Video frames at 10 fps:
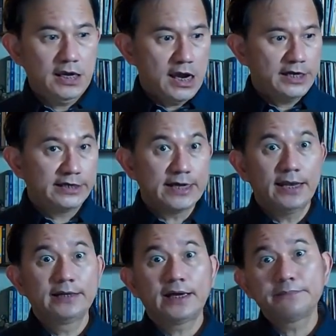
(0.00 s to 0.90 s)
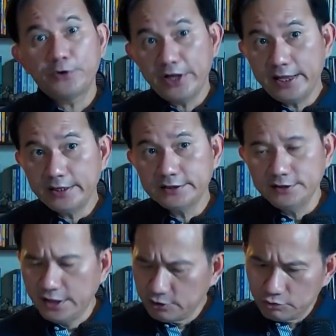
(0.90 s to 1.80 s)
ya dia jalankan Polaris
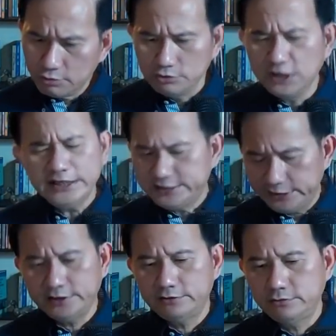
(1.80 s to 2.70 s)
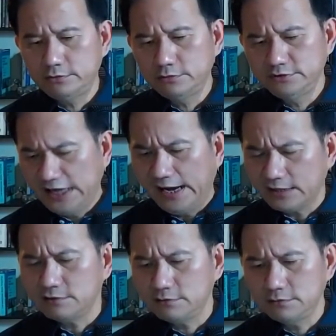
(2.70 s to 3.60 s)
nah itu delicik itu
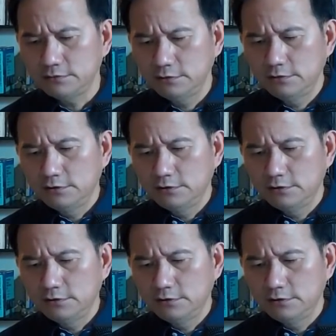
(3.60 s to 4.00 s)
jahat itu